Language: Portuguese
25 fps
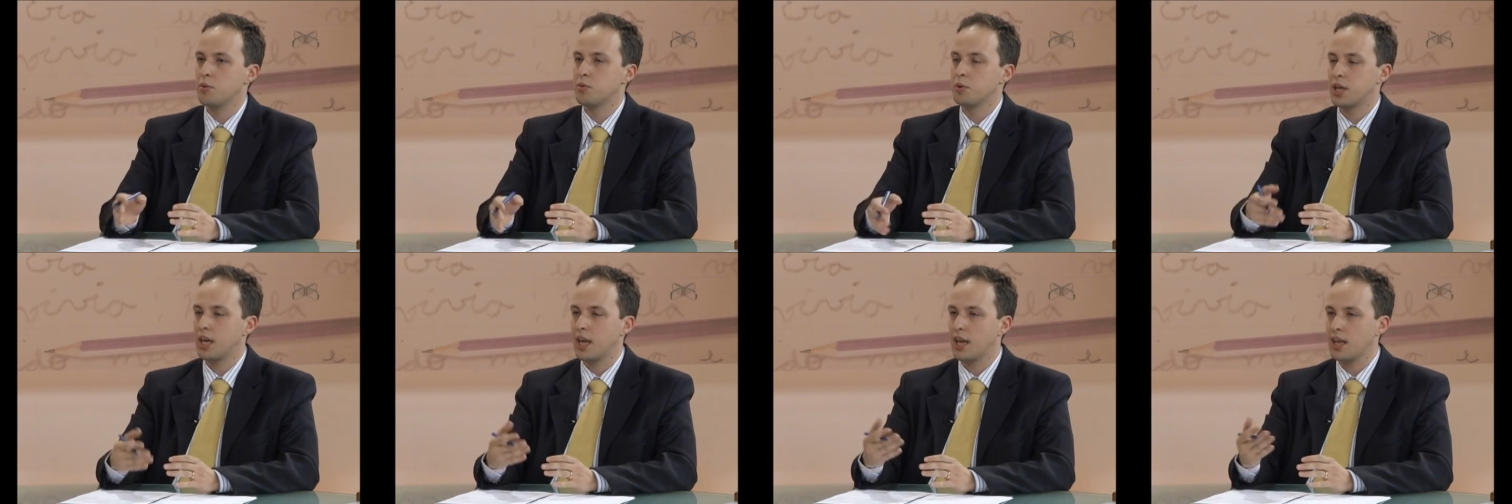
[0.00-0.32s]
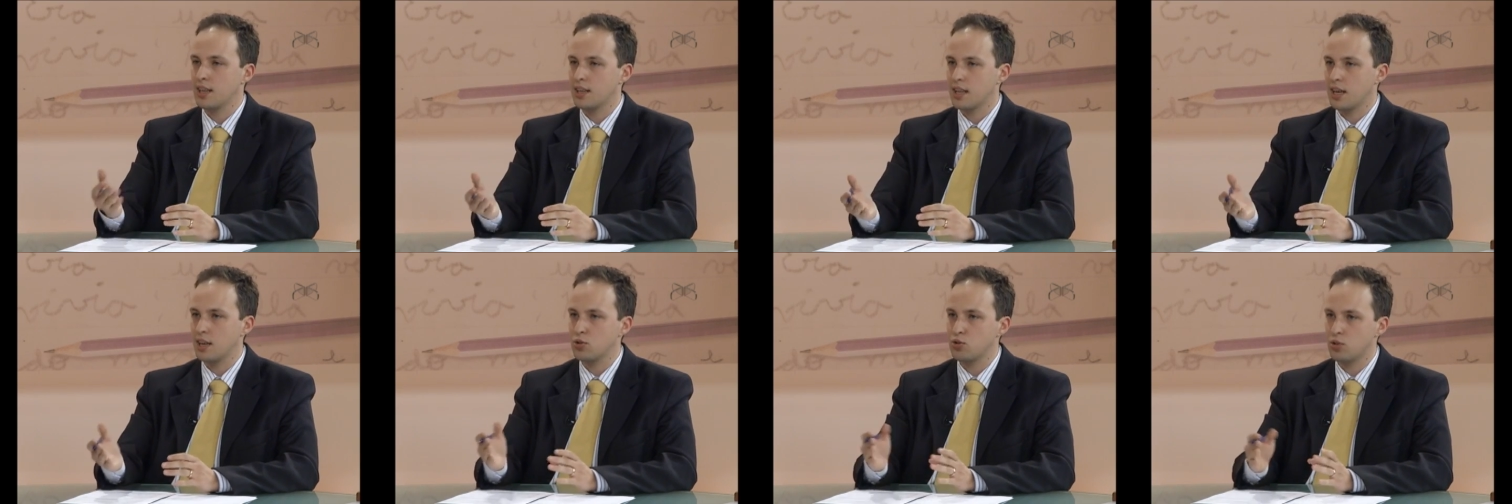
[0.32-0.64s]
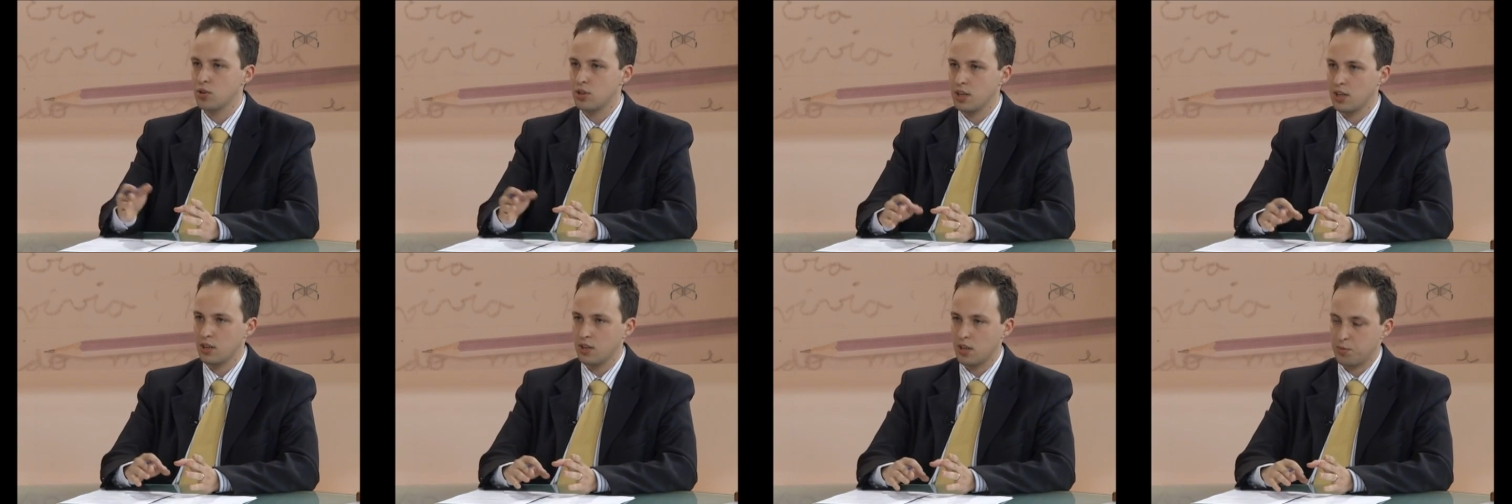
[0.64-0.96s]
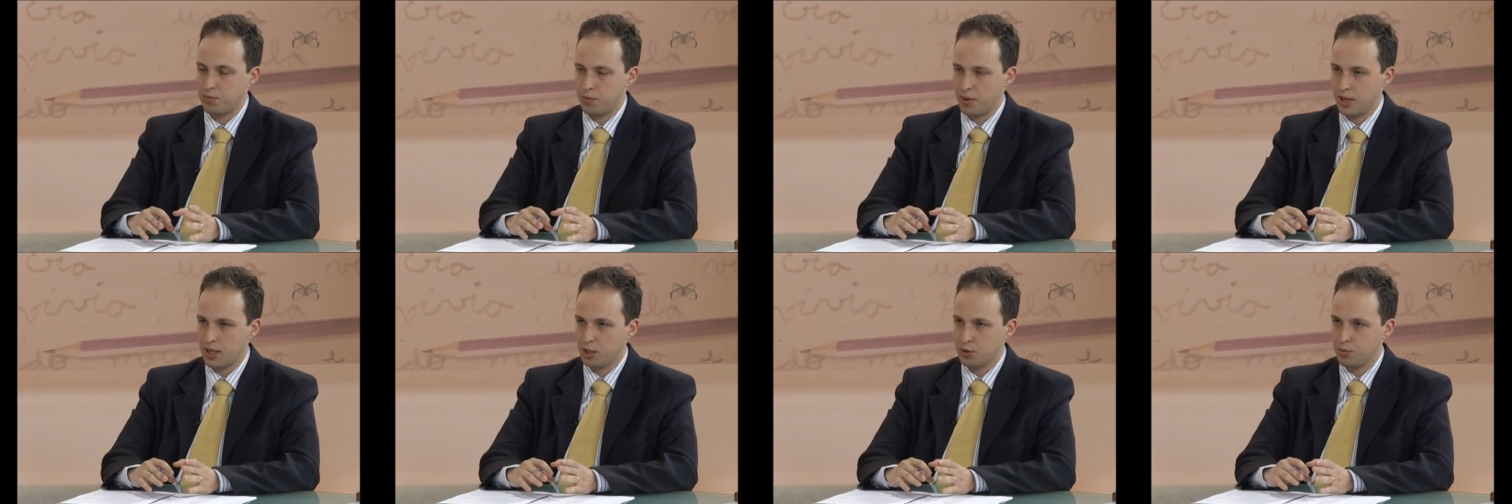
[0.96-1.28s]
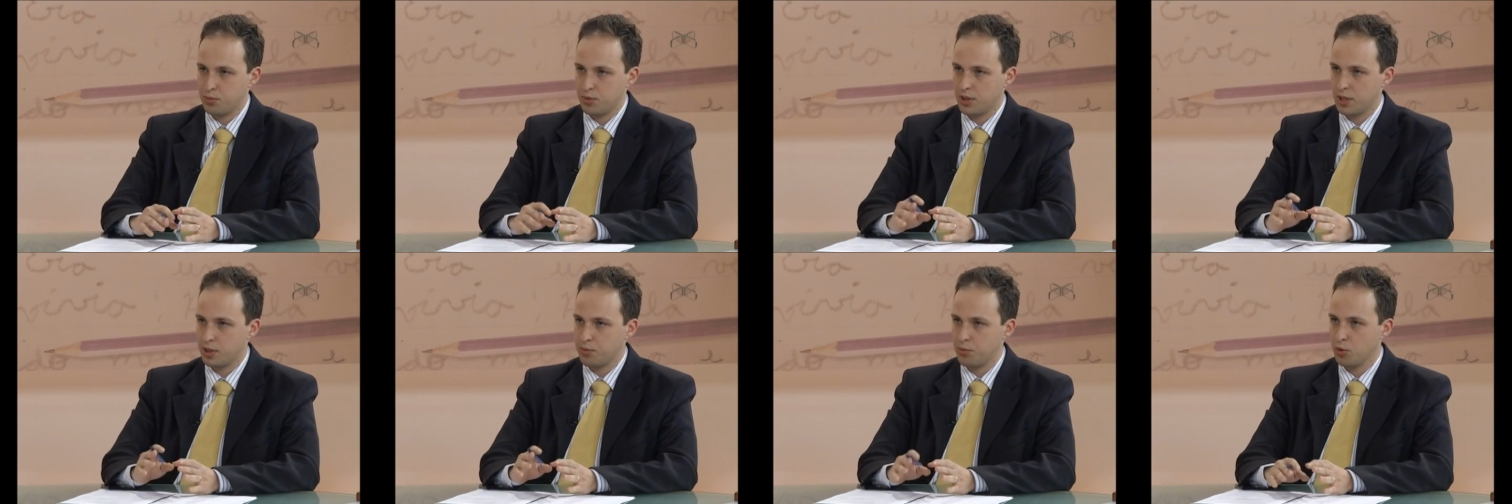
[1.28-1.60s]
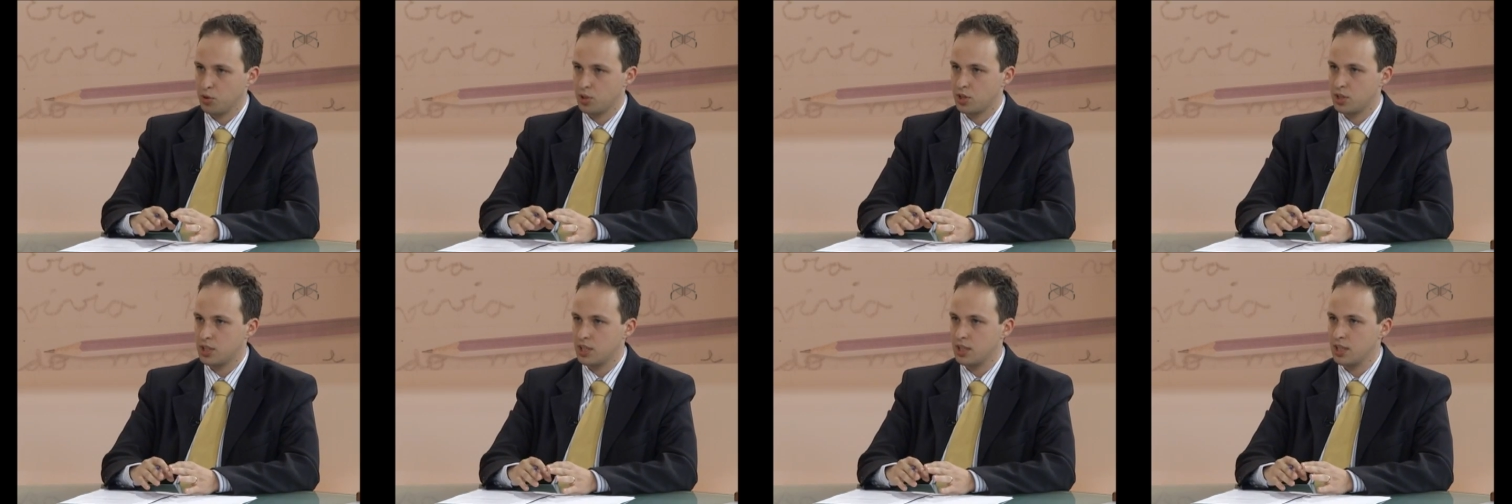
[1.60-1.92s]
quem está estudando apenas por
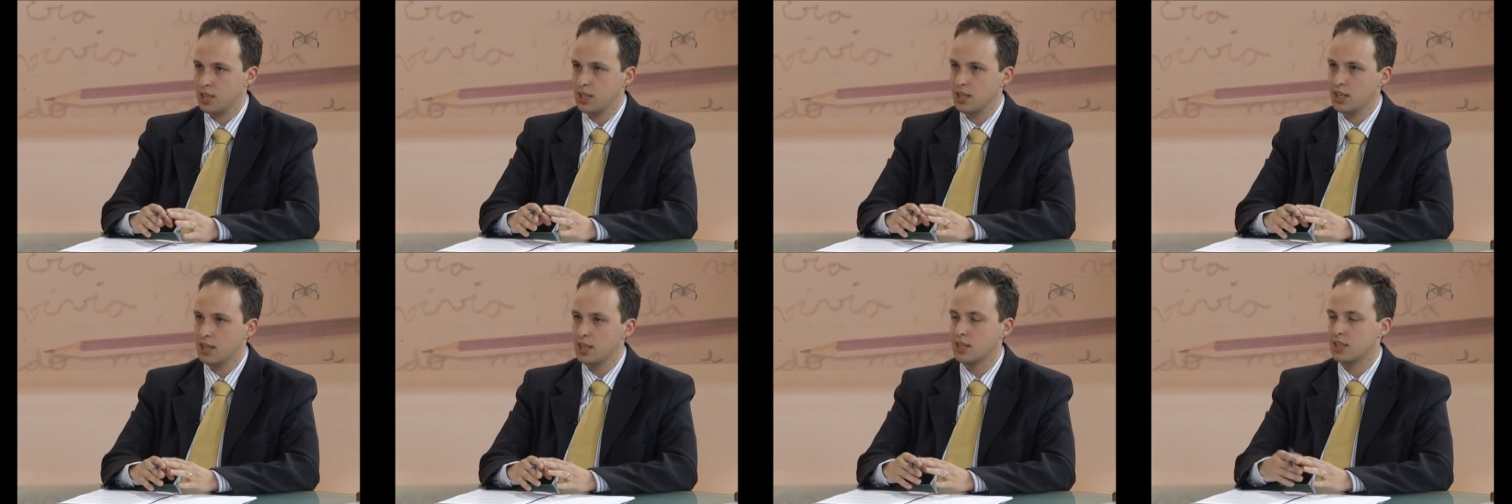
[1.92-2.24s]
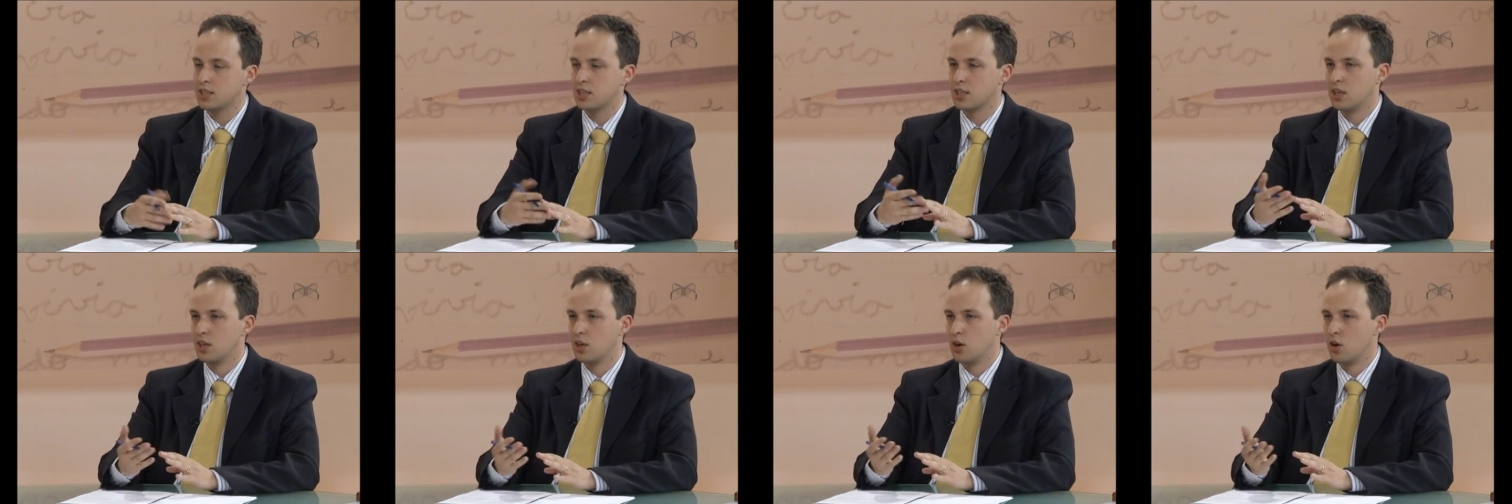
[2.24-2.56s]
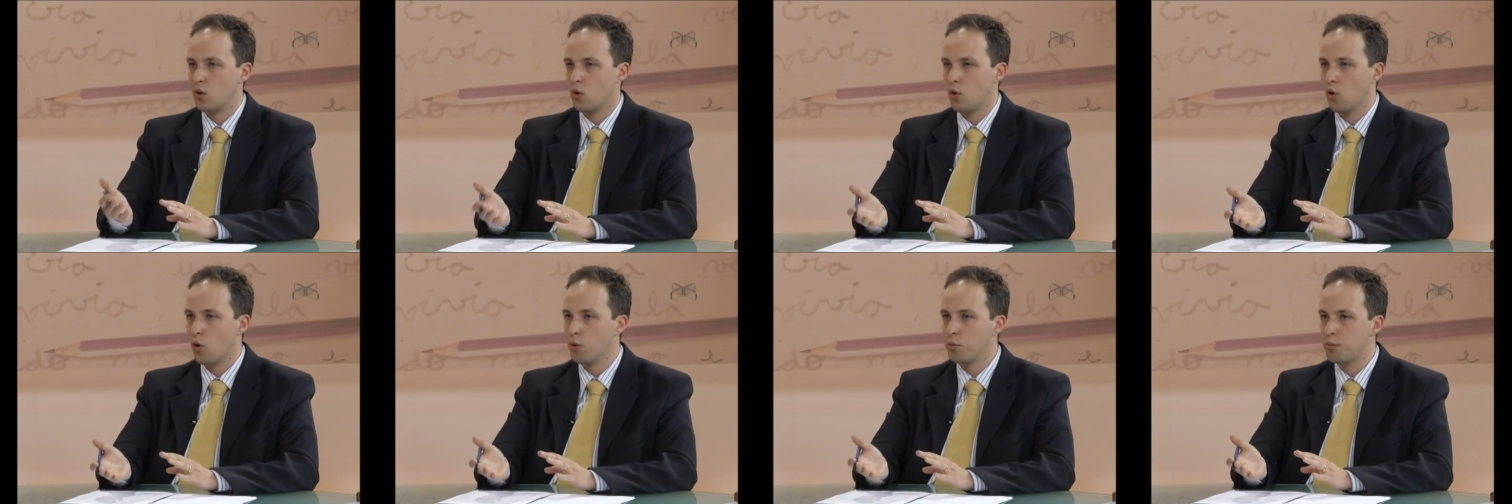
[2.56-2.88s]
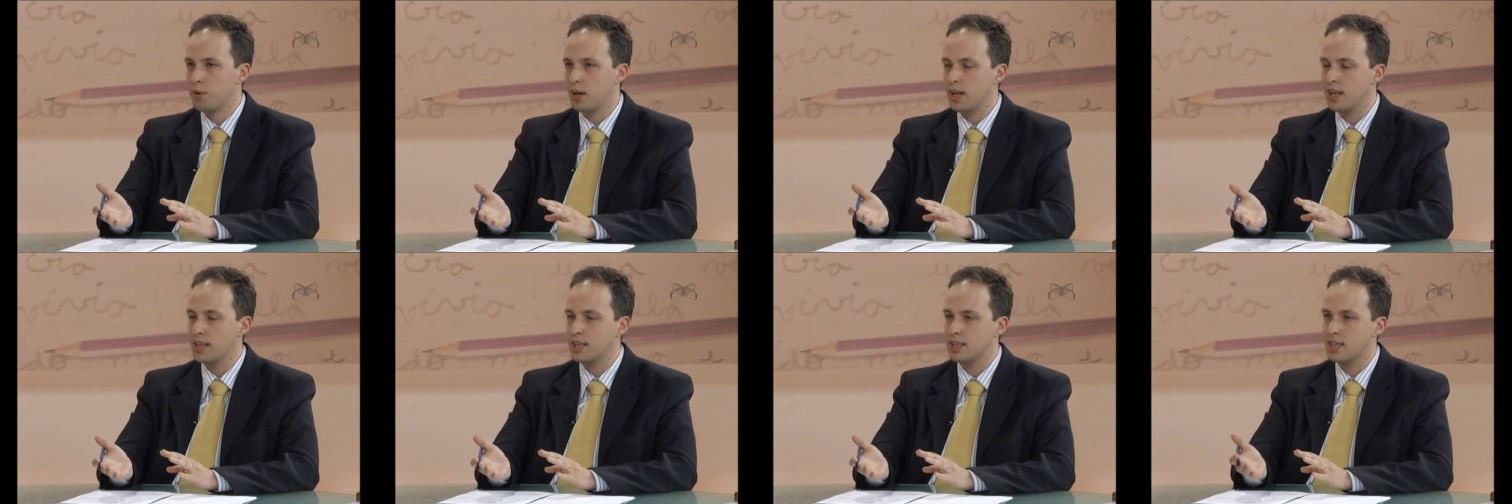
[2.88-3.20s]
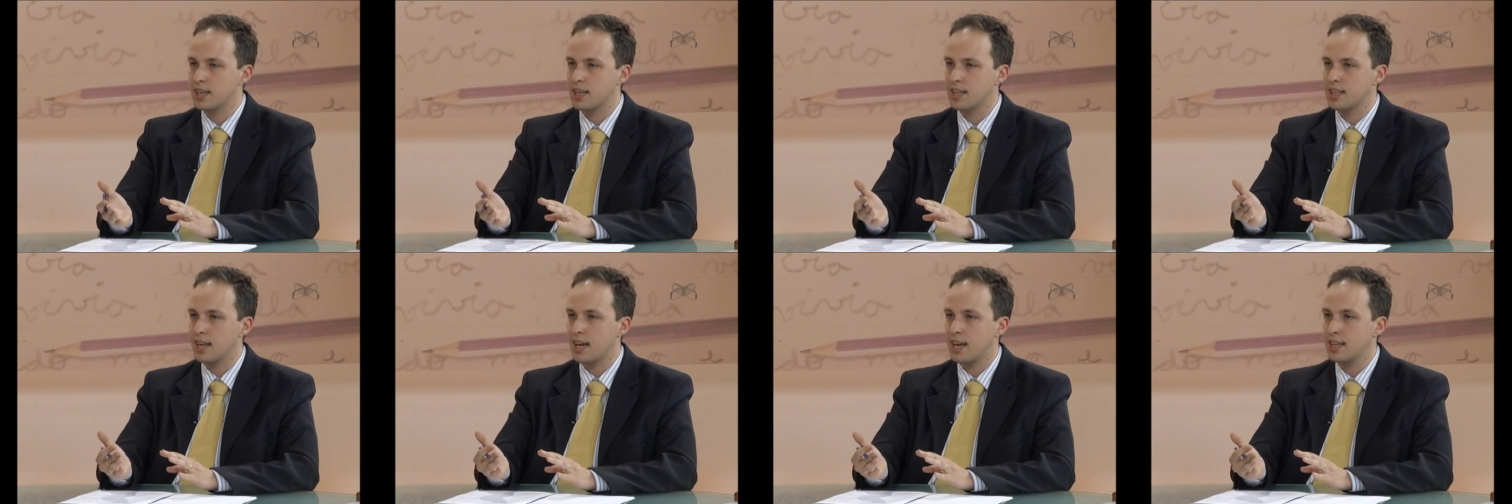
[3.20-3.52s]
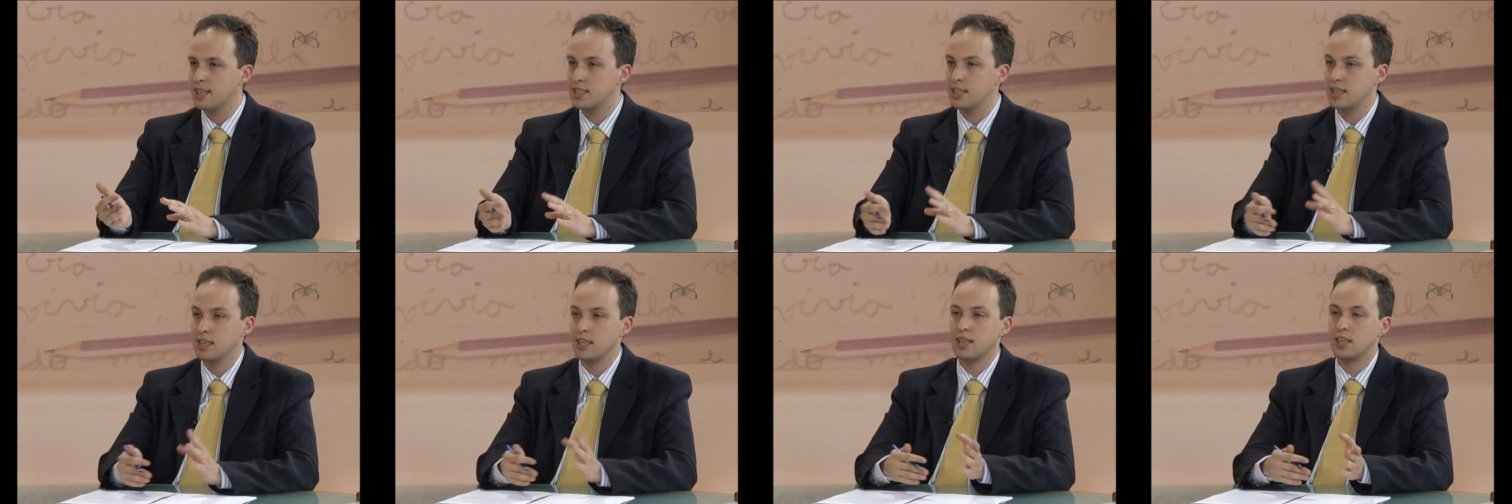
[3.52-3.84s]
apostilas ou pela
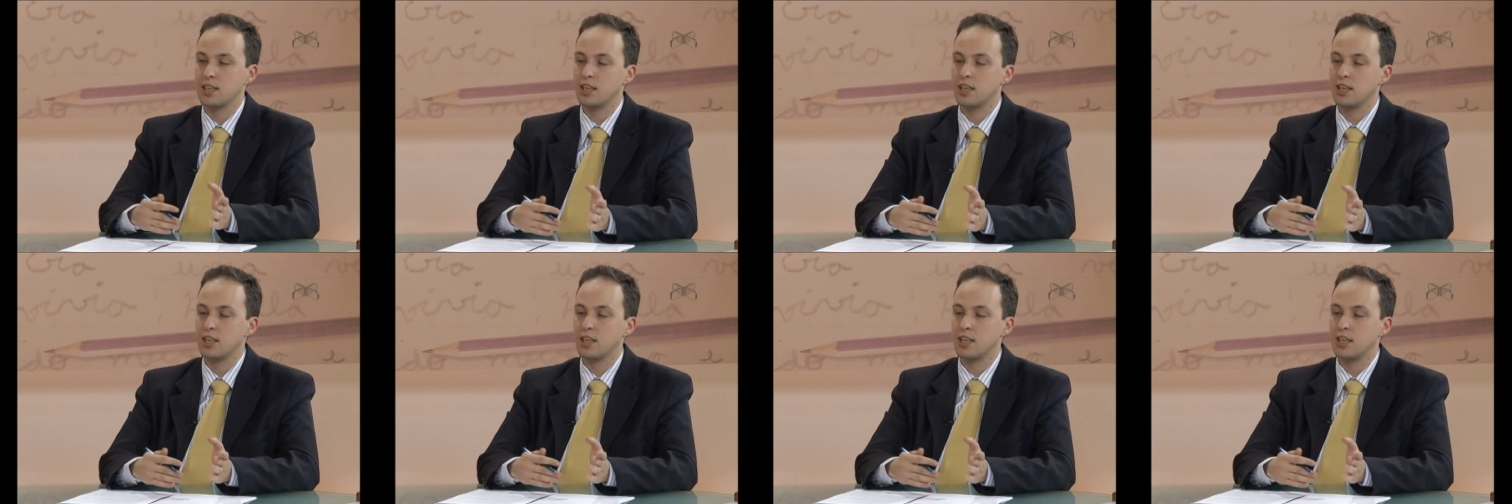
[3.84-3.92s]
internet,